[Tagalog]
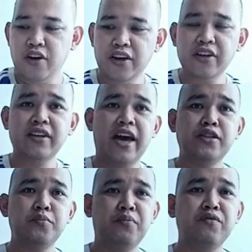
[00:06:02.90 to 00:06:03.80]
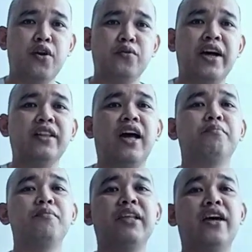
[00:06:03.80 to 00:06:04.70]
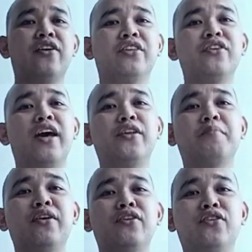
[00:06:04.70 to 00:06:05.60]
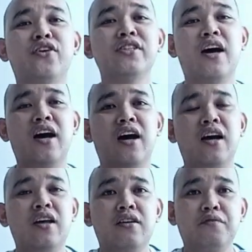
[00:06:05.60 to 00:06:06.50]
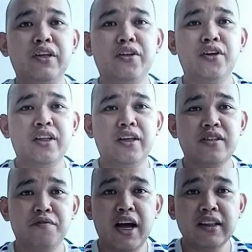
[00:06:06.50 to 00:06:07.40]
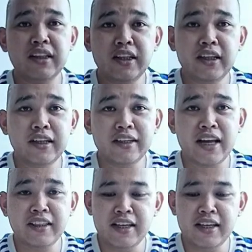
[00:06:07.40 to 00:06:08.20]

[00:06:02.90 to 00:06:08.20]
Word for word: So ayun guys, moving forward at bumili ko ito ngayon napanood ko sa video ni sa vlog ni